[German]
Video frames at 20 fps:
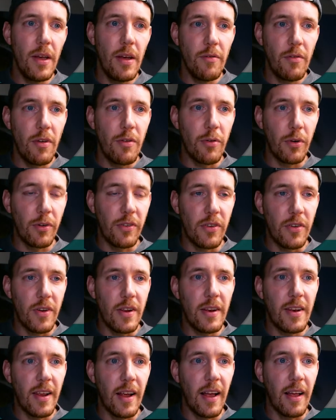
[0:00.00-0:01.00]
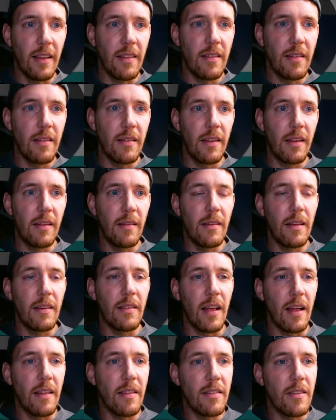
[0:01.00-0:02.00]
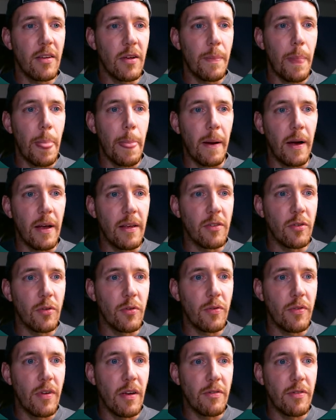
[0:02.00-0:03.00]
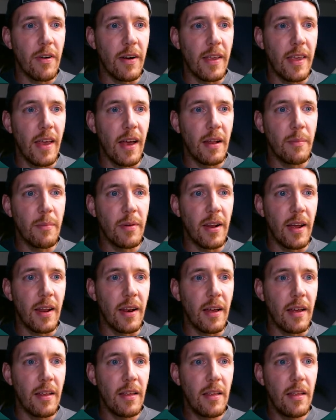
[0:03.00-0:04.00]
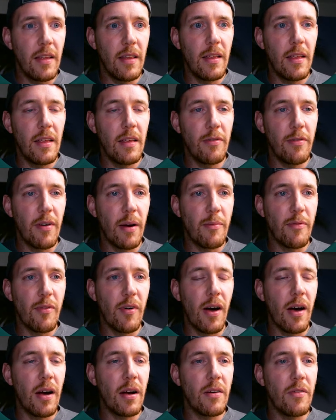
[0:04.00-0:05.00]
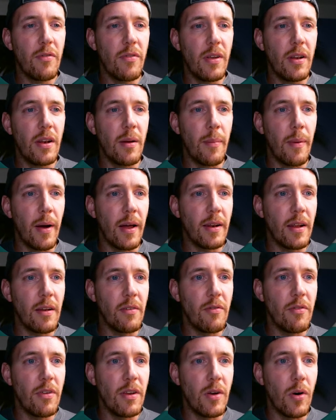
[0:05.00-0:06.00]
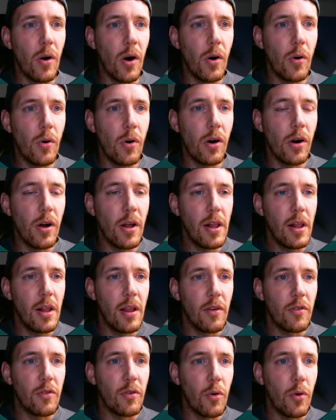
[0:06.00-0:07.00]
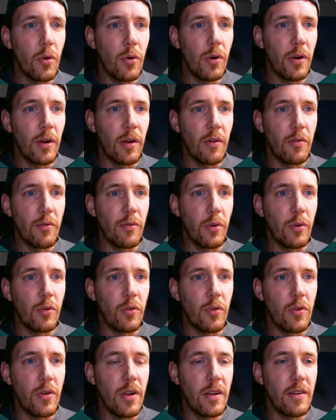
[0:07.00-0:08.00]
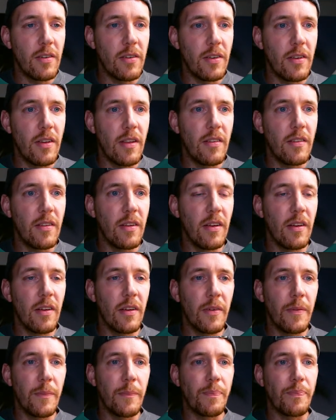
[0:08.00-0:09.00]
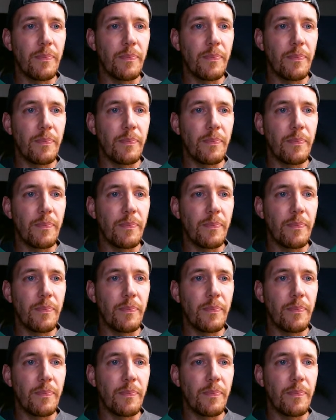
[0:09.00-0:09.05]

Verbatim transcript: Wie funktioniert Gan das Ganze? Also wir fangen hier an mit einer If-Abfrage, wie in dem anderen Video auch. So äh, funktioniert diese